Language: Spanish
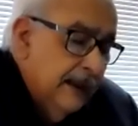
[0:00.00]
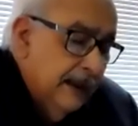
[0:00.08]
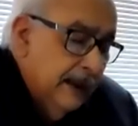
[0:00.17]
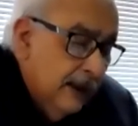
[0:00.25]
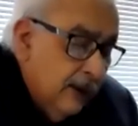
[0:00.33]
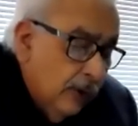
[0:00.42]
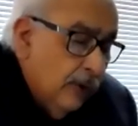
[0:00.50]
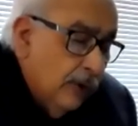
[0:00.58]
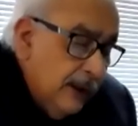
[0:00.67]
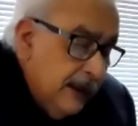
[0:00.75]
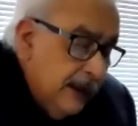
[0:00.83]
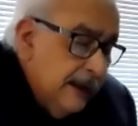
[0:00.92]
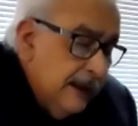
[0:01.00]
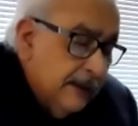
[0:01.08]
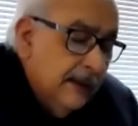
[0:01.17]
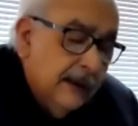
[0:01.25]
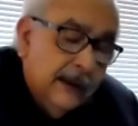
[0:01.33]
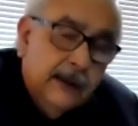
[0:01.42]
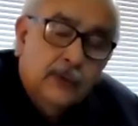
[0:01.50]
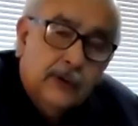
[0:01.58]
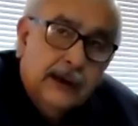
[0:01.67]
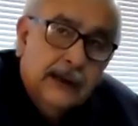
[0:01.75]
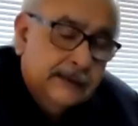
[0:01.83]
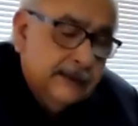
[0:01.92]
Y los dolientes de la
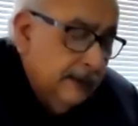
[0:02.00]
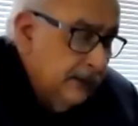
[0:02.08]
democracia